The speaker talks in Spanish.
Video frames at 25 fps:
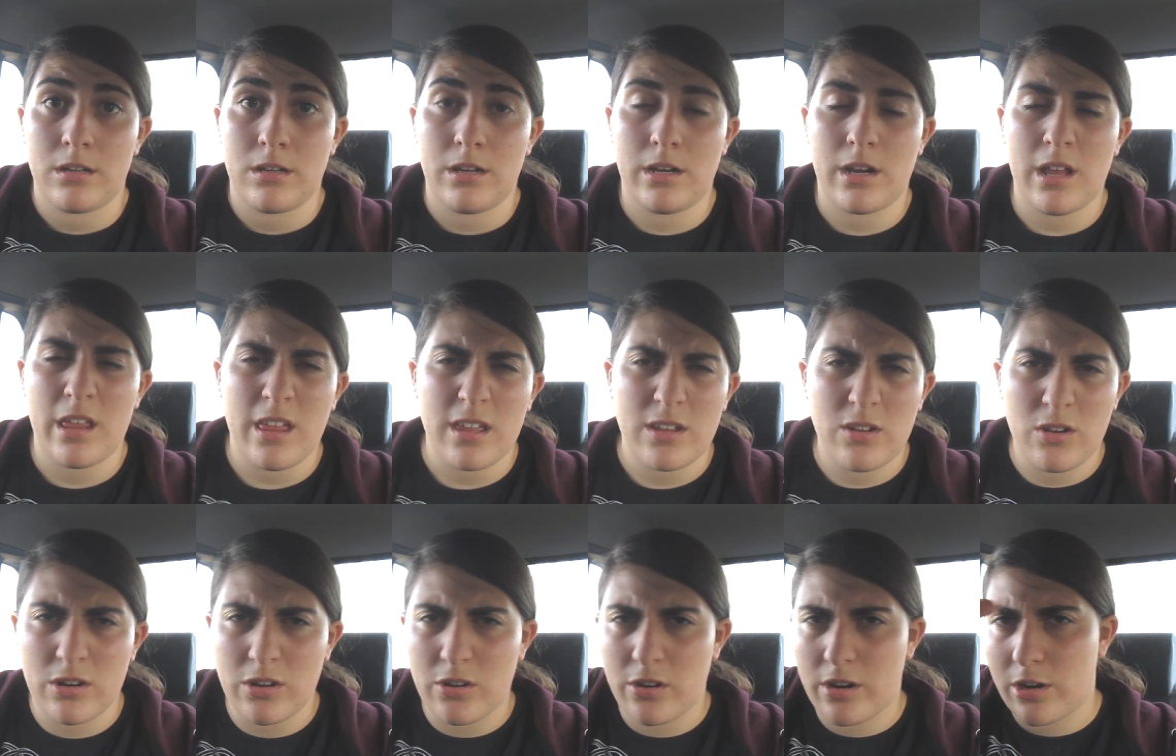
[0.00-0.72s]
Y nada,
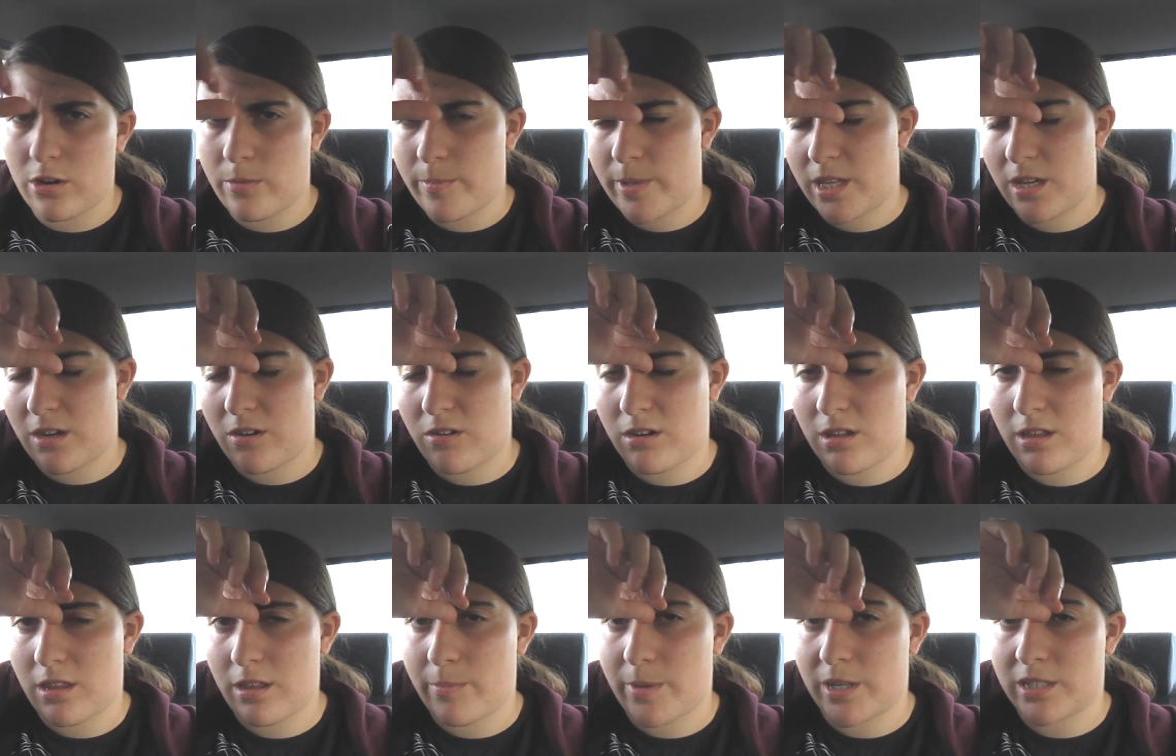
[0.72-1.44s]
yo creo que no me dejo
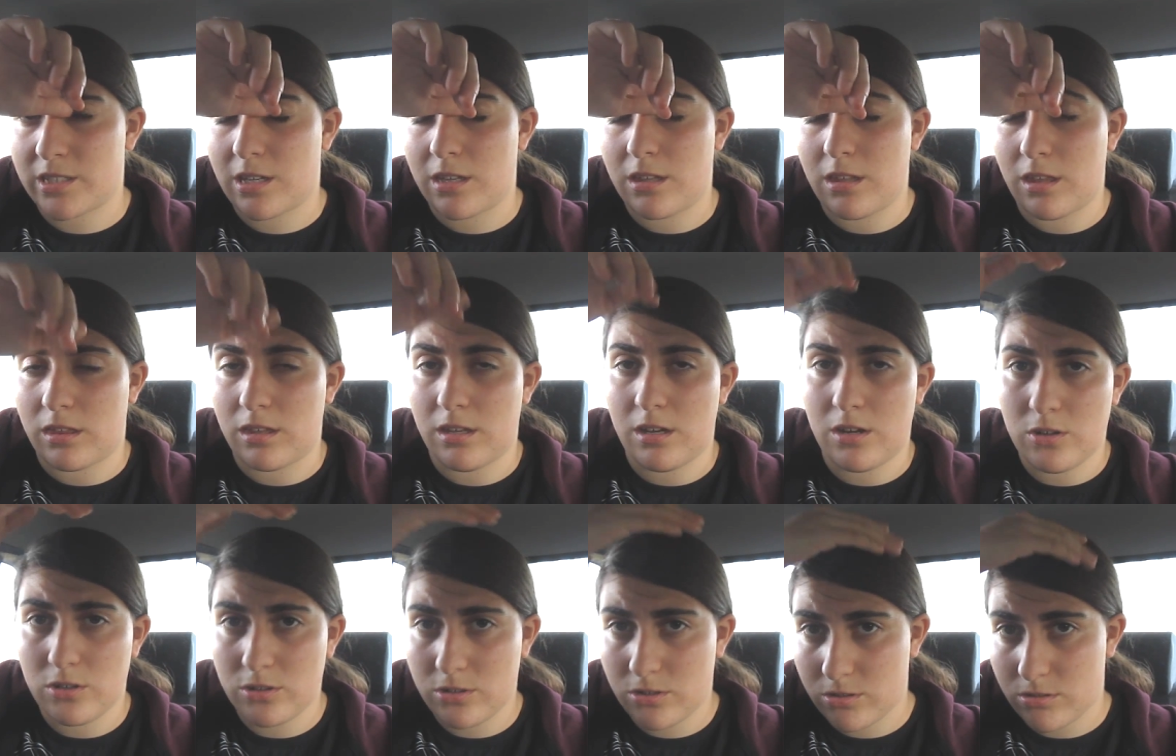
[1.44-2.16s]
nada más que
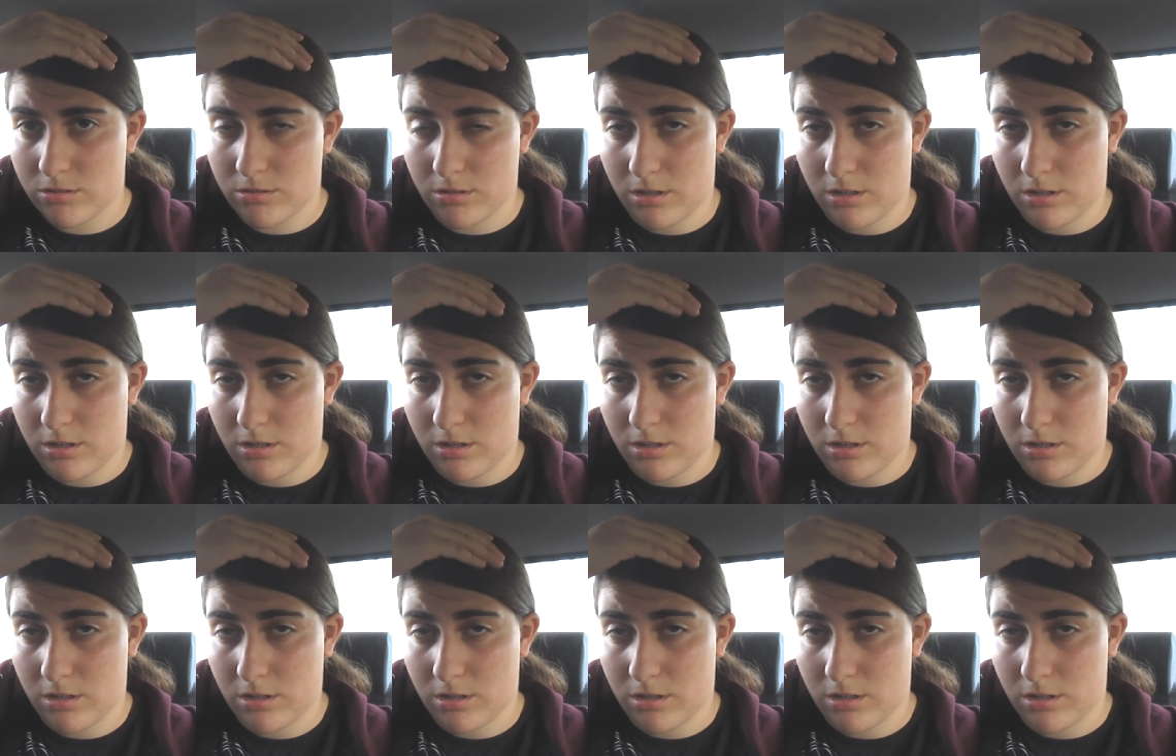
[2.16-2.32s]
deciros.